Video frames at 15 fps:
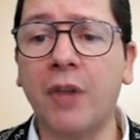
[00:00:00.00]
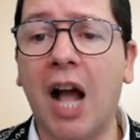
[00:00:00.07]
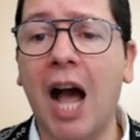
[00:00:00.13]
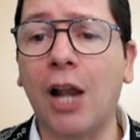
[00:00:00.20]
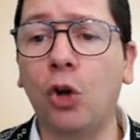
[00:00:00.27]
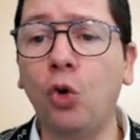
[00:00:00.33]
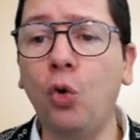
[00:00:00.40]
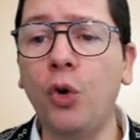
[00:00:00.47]

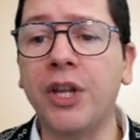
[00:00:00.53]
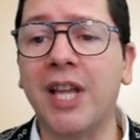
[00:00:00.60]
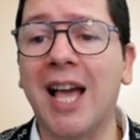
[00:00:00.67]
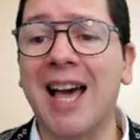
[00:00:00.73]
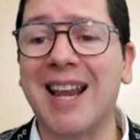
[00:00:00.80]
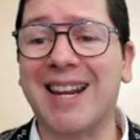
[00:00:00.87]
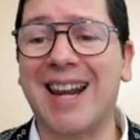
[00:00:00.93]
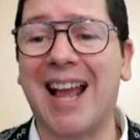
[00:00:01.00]
a lui
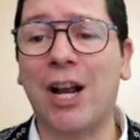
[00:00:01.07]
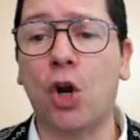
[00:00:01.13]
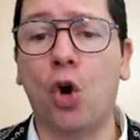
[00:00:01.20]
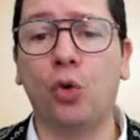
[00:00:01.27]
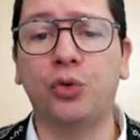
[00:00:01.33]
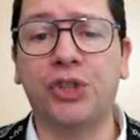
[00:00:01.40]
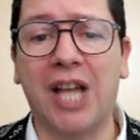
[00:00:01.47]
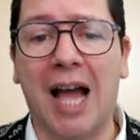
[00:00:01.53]

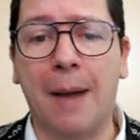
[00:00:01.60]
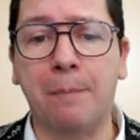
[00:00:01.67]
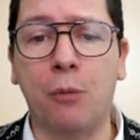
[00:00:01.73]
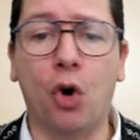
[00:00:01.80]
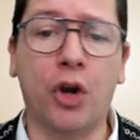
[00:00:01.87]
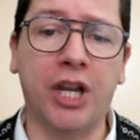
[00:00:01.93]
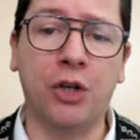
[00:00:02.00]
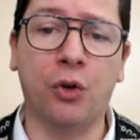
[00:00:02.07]

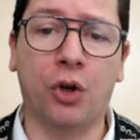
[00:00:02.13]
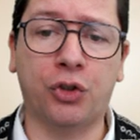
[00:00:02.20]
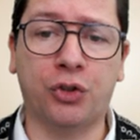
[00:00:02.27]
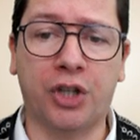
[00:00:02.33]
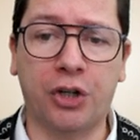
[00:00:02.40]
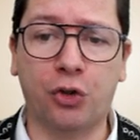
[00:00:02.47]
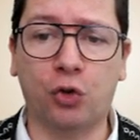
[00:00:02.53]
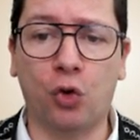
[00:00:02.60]
raccontammo i
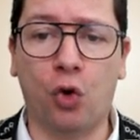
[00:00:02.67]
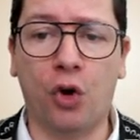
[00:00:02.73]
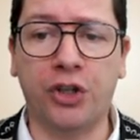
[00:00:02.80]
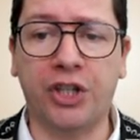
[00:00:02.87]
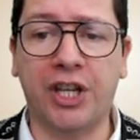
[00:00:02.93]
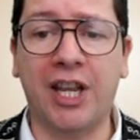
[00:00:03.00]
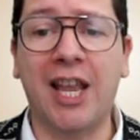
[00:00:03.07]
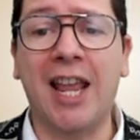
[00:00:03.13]
nostri
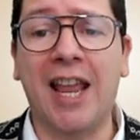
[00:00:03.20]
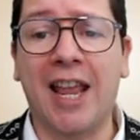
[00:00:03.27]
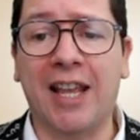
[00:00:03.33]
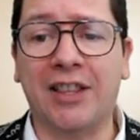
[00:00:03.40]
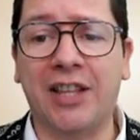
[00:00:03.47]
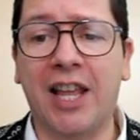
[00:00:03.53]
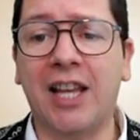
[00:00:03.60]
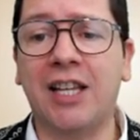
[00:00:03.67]
sogni
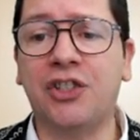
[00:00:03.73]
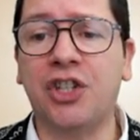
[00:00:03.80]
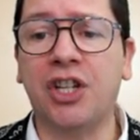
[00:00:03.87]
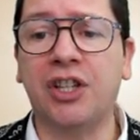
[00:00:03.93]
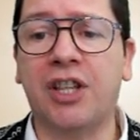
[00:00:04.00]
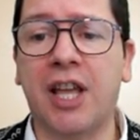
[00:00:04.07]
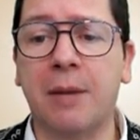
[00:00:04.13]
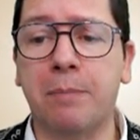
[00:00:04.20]
ed egli ci
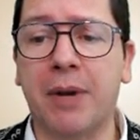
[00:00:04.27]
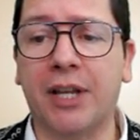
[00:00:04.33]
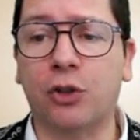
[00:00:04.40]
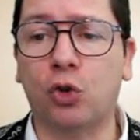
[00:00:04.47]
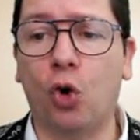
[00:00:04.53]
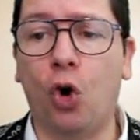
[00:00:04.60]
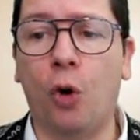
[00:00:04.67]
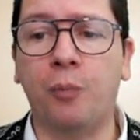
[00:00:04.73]

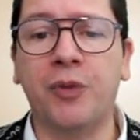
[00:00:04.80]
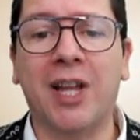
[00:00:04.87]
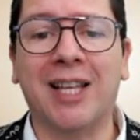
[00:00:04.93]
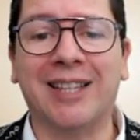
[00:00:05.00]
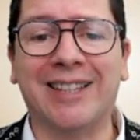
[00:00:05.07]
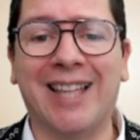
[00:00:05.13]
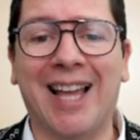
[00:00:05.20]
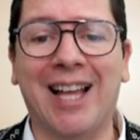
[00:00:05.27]
interpretò,
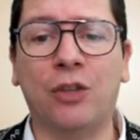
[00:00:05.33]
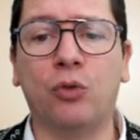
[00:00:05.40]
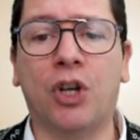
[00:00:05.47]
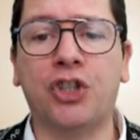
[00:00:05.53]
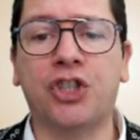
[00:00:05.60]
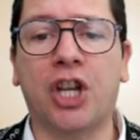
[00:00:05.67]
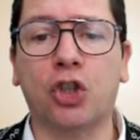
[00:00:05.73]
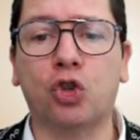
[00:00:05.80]
dando a
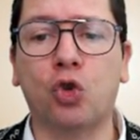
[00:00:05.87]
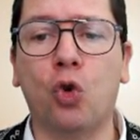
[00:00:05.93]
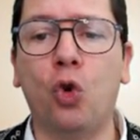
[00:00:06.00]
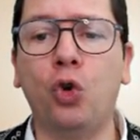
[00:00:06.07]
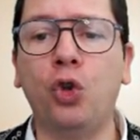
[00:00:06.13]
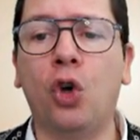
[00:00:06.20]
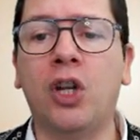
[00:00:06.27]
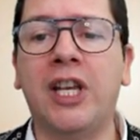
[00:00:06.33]

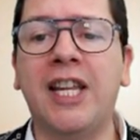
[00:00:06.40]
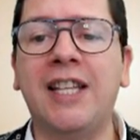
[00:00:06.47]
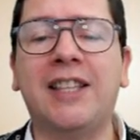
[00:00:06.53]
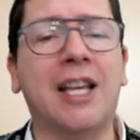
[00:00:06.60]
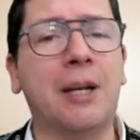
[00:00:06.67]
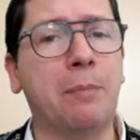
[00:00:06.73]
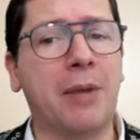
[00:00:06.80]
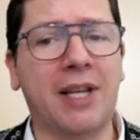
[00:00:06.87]
ciascuno
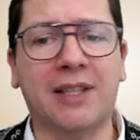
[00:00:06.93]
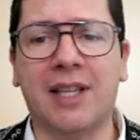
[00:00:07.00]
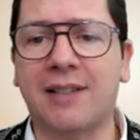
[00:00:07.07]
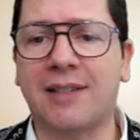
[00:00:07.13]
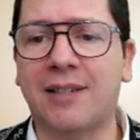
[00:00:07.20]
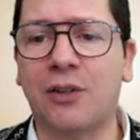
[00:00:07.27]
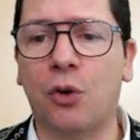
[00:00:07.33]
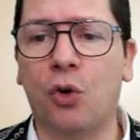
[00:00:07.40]

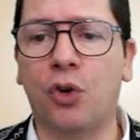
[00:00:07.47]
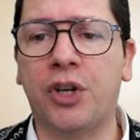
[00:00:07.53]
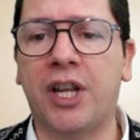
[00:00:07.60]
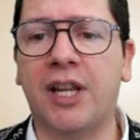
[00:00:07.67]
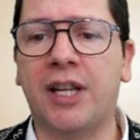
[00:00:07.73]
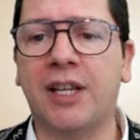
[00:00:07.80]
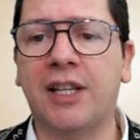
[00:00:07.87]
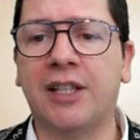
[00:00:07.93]

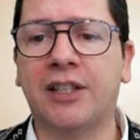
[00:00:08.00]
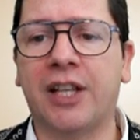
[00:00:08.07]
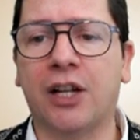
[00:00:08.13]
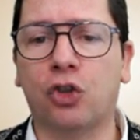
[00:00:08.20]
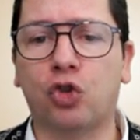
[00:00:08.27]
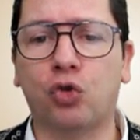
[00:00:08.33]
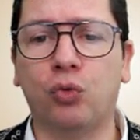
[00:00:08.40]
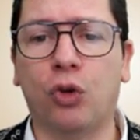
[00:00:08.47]
l'interpretazione del
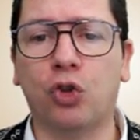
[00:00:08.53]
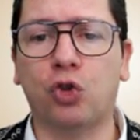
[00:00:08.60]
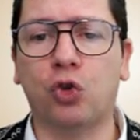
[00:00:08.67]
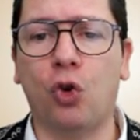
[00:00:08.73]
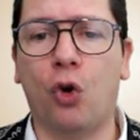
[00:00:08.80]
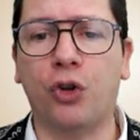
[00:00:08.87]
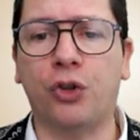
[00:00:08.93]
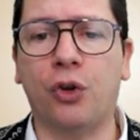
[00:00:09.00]
suo
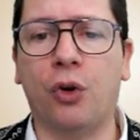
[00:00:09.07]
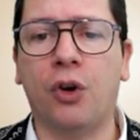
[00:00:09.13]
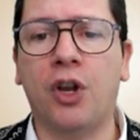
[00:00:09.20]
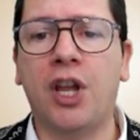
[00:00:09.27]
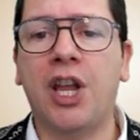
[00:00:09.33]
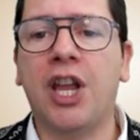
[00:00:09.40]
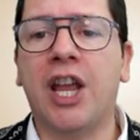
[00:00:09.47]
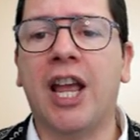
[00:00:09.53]
sogno.
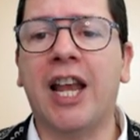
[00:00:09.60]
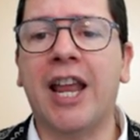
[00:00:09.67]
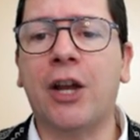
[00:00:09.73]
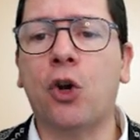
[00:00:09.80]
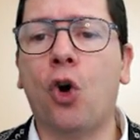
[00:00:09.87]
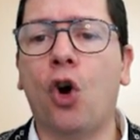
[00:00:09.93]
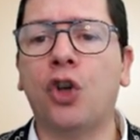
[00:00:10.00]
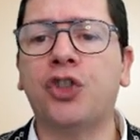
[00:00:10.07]
E le
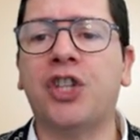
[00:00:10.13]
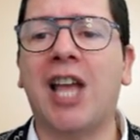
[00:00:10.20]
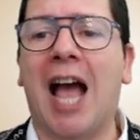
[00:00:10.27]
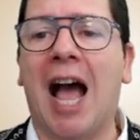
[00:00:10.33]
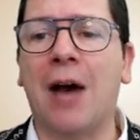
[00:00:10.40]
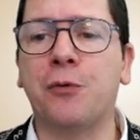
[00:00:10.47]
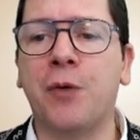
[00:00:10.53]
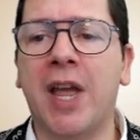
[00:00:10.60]
cose
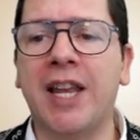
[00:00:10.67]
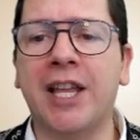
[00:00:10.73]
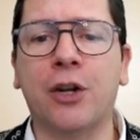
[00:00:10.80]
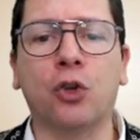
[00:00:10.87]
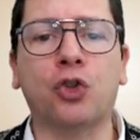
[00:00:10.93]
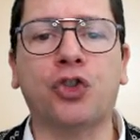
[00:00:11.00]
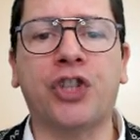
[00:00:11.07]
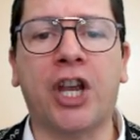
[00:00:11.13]

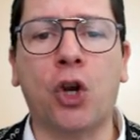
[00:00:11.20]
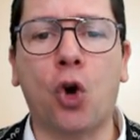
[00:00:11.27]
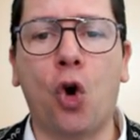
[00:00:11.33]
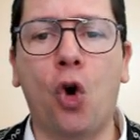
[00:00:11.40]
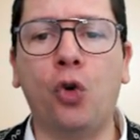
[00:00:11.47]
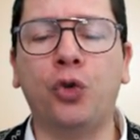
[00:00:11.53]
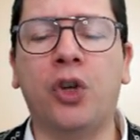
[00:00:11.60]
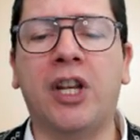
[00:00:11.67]
avvennero
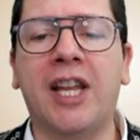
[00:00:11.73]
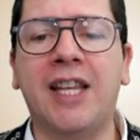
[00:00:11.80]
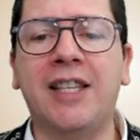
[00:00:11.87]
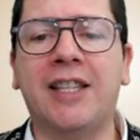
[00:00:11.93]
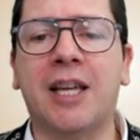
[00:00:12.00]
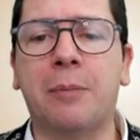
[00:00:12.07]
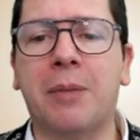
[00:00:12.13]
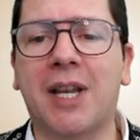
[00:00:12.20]
secondo
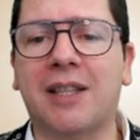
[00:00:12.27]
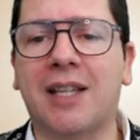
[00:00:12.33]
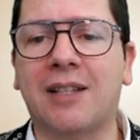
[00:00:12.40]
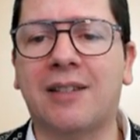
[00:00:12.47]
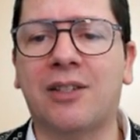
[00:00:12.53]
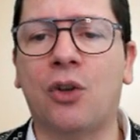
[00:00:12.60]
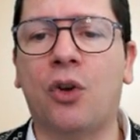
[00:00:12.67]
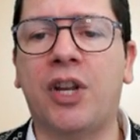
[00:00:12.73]

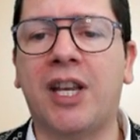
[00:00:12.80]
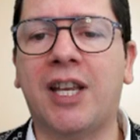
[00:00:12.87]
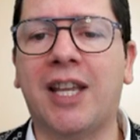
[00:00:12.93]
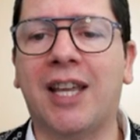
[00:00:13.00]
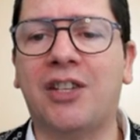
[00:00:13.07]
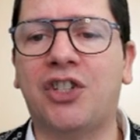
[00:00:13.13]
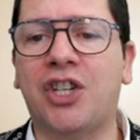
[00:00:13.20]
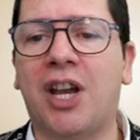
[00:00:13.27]
l'interpretazione
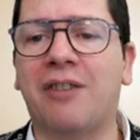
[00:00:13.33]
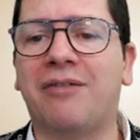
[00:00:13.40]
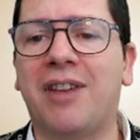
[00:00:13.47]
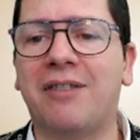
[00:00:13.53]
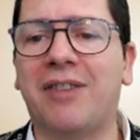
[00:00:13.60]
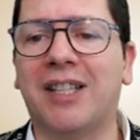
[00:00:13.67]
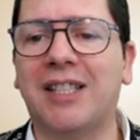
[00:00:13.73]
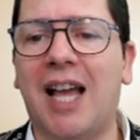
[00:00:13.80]
che ci
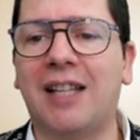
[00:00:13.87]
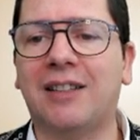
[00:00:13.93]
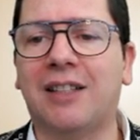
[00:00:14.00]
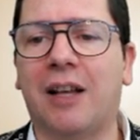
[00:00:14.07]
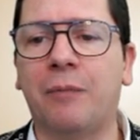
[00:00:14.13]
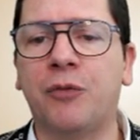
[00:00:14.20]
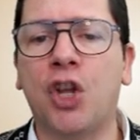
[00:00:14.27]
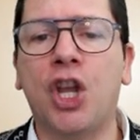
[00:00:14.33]
aveva
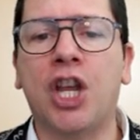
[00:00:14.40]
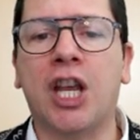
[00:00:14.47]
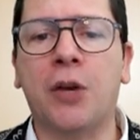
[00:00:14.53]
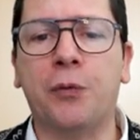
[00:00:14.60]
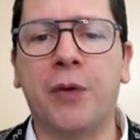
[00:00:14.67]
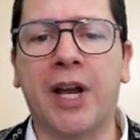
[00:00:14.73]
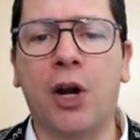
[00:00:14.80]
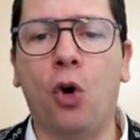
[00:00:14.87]
data. Il
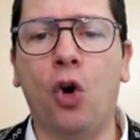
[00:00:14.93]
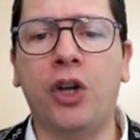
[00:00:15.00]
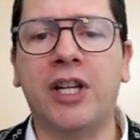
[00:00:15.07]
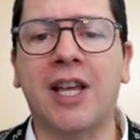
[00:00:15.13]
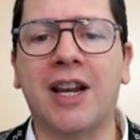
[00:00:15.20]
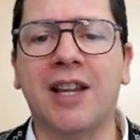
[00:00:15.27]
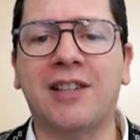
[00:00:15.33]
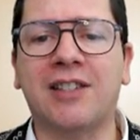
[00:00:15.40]

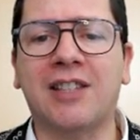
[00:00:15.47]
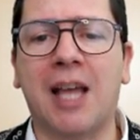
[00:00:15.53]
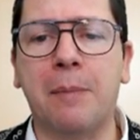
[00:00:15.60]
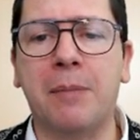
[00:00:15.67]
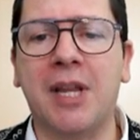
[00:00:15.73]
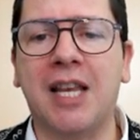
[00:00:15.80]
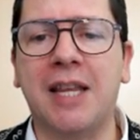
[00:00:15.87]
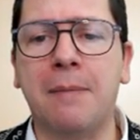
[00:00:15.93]
faraone
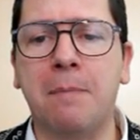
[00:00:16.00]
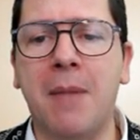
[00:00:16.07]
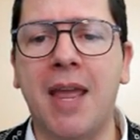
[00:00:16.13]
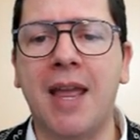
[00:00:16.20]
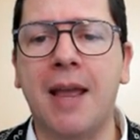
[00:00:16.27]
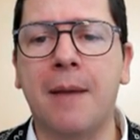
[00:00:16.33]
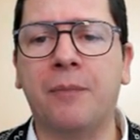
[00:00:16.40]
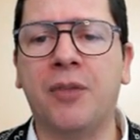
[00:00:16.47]
ristabilì
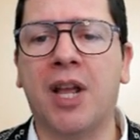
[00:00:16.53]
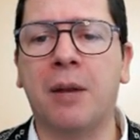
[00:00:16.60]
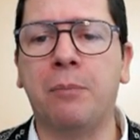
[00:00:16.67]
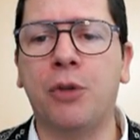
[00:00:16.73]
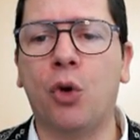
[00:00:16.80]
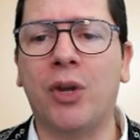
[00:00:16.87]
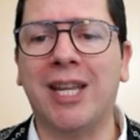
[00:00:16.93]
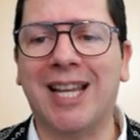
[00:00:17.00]
me nel
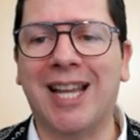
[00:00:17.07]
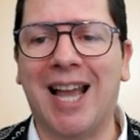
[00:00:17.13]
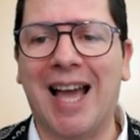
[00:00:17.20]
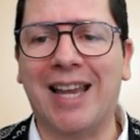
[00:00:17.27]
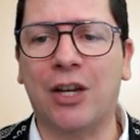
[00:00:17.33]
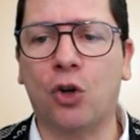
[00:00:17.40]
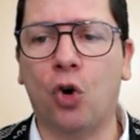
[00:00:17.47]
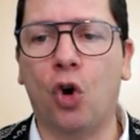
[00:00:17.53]
mio
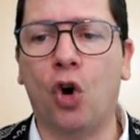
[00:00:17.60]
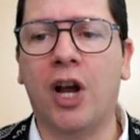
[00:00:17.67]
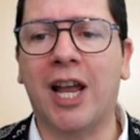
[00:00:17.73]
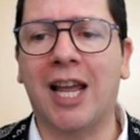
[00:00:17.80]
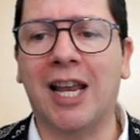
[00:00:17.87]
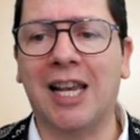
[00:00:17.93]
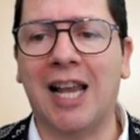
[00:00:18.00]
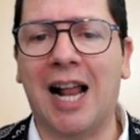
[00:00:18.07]
incarico
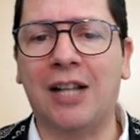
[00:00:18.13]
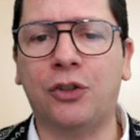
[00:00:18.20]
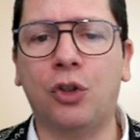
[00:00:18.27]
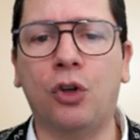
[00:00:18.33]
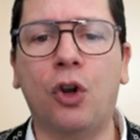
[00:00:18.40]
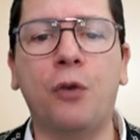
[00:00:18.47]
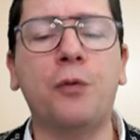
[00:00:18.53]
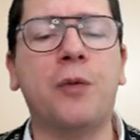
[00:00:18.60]
e
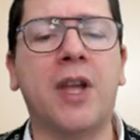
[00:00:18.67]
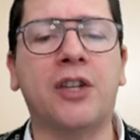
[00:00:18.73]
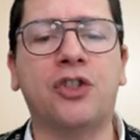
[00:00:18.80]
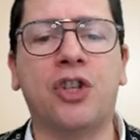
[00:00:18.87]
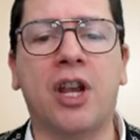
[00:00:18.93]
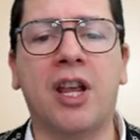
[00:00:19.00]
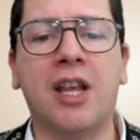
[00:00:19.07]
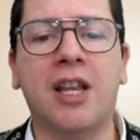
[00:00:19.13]
l'altro lo
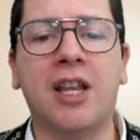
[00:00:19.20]
fece